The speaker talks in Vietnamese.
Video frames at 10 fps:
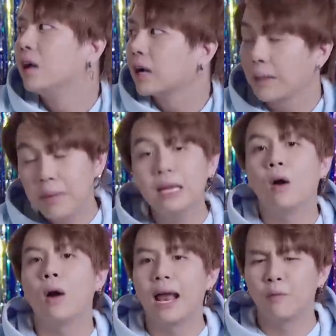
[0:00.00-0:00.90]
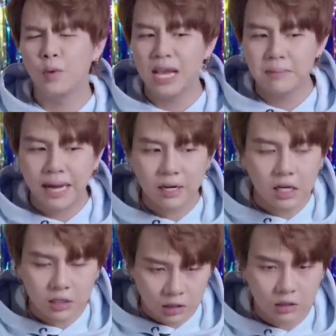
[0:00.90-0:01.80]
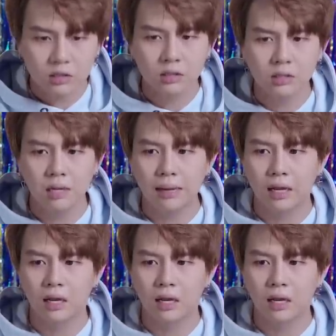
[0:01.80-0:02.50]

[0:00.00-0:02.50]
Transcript: Khánh biết là Hòa là một đứa em mà Khánh rất là thương Nhưng mà